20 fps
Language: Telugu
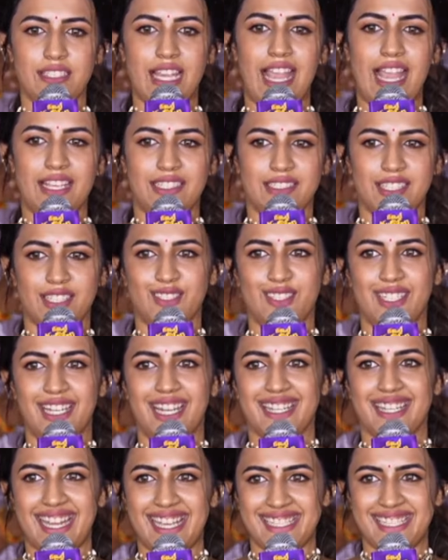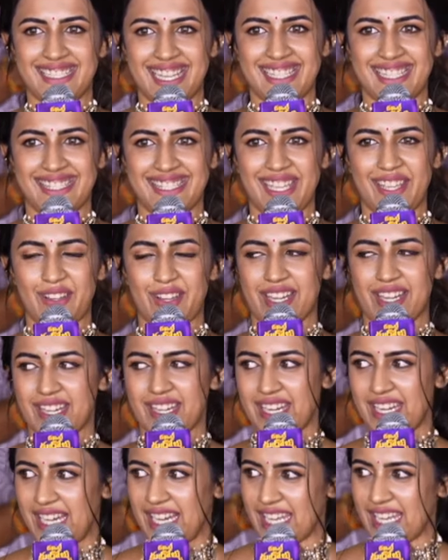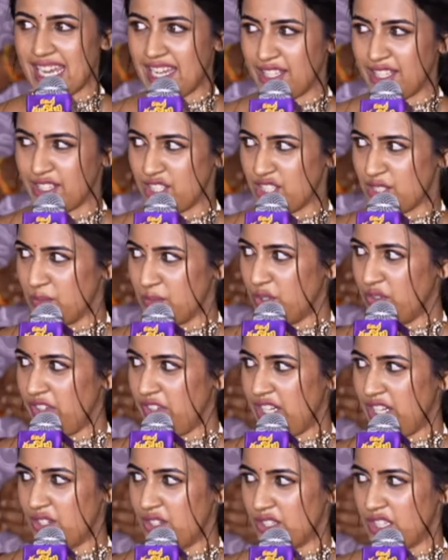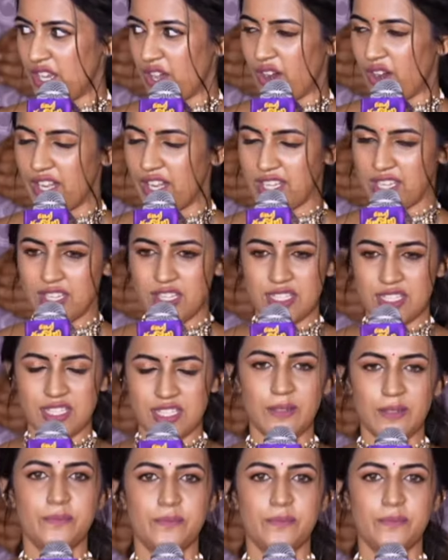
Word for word: సాయశక్తిలా ట్రై చేసి యు ఆర్ రియలీ గెటింగ్ దిస్ మూవీ ఇన్ టు ది ఆడియన్స్